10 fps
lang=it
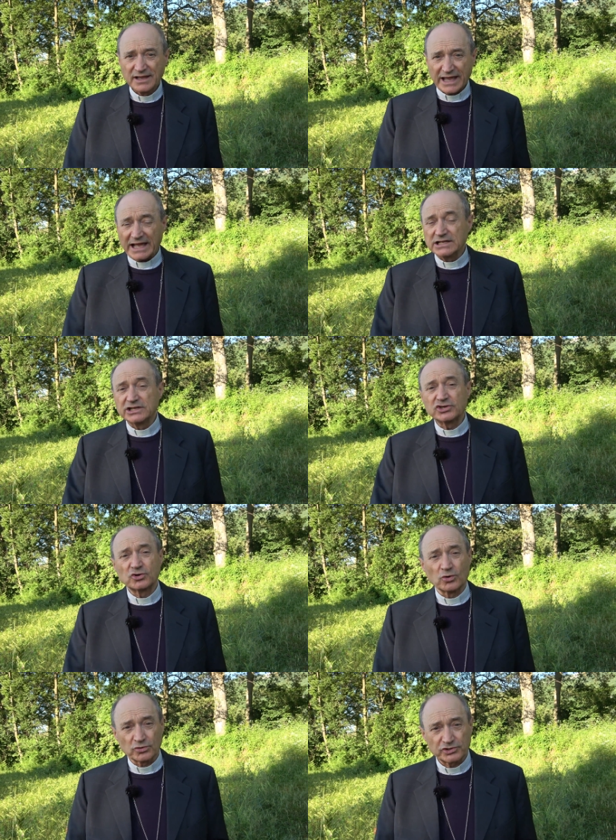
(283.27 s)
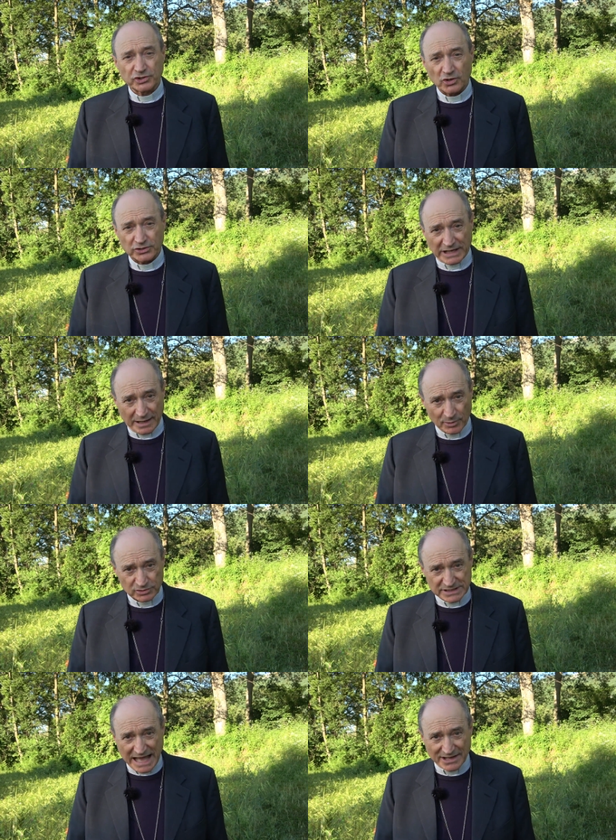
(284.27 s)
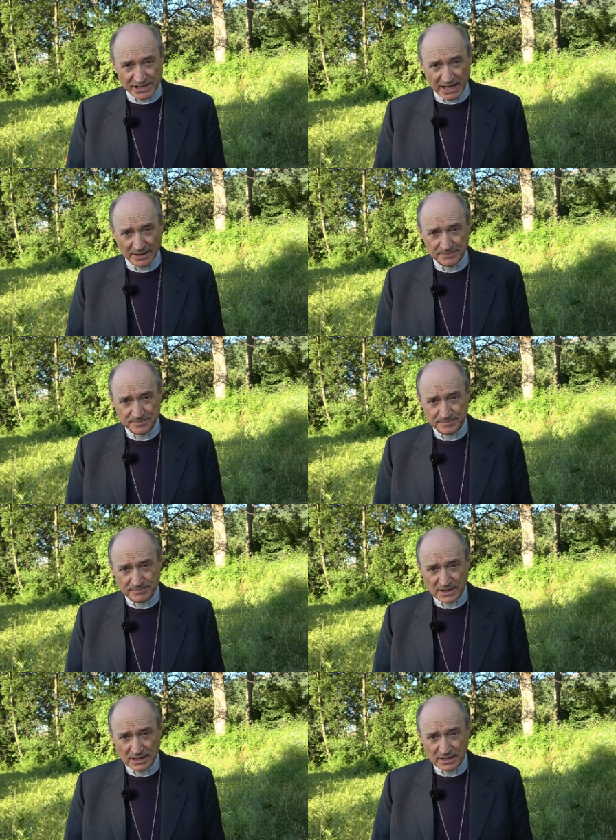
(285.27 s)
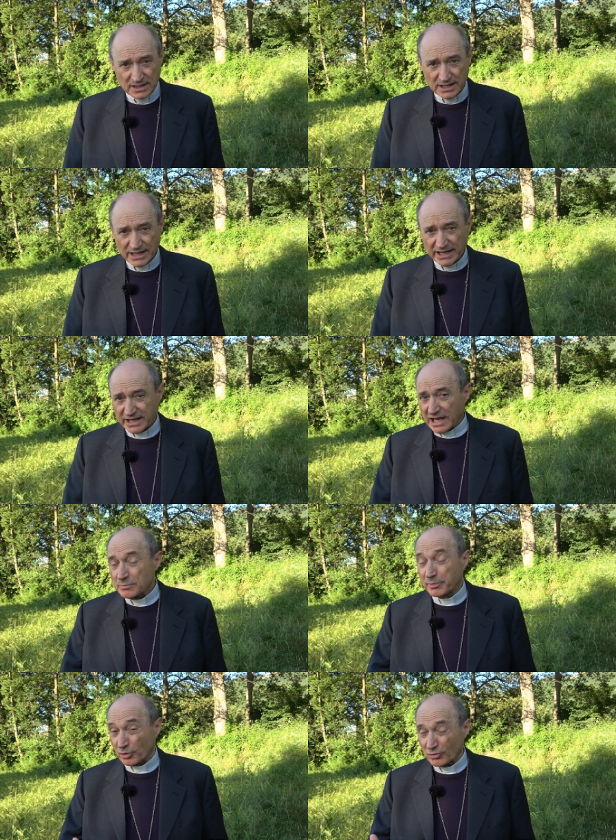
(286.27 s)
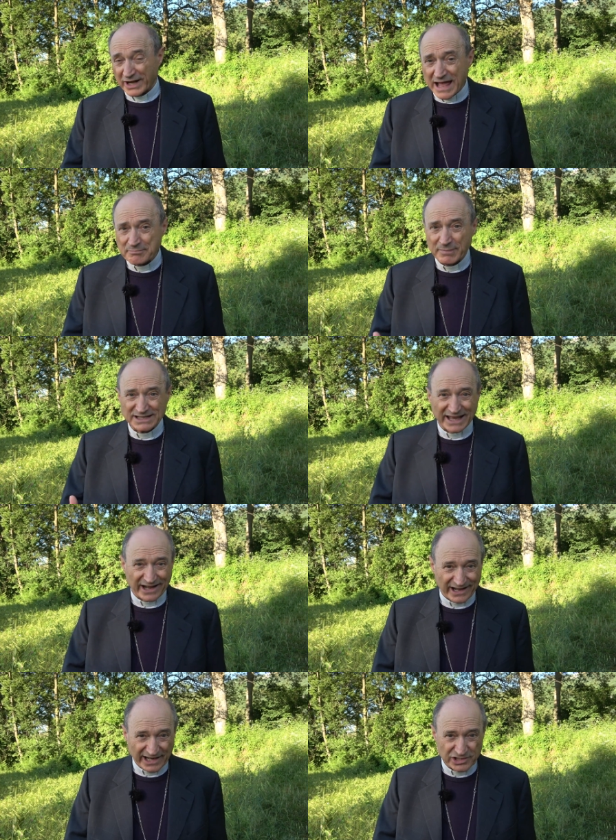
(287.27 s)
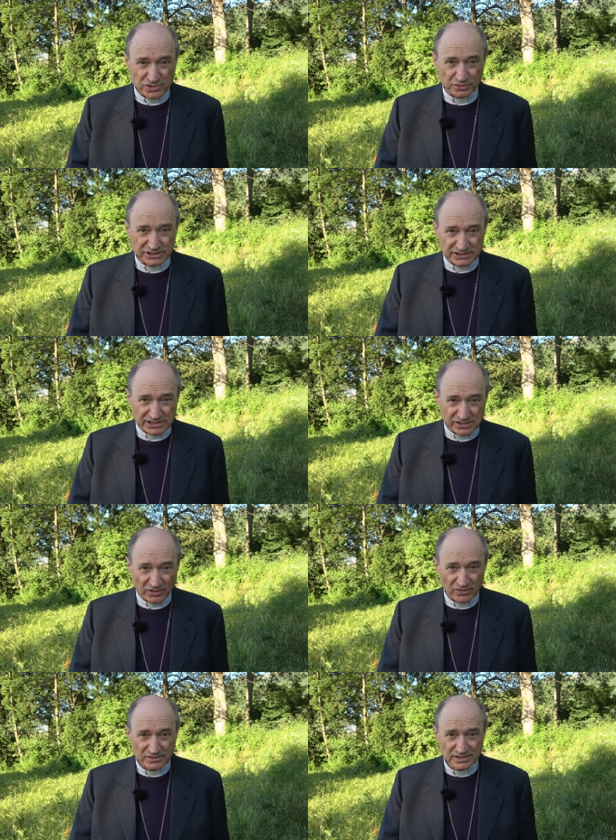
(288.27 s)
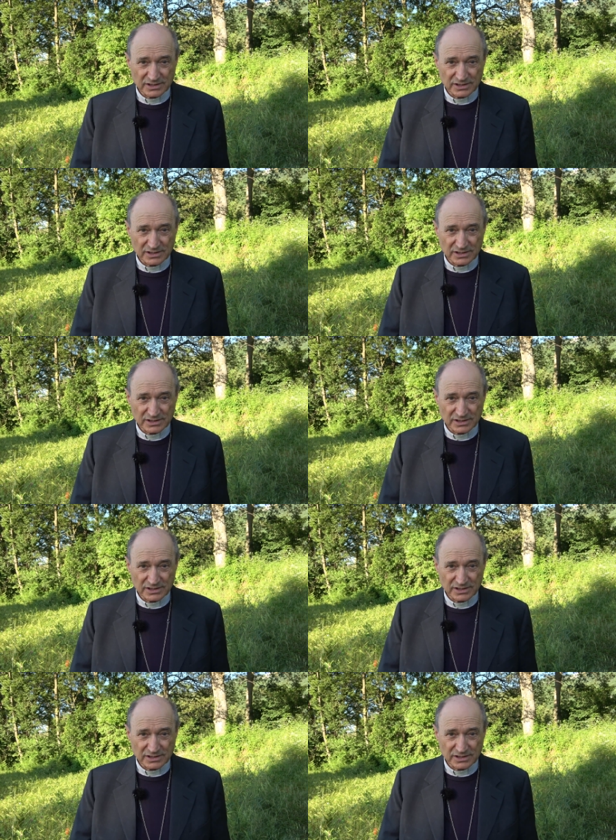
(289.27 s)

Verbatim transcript: è il discorso della montagna, che è il programma del regno di Dio.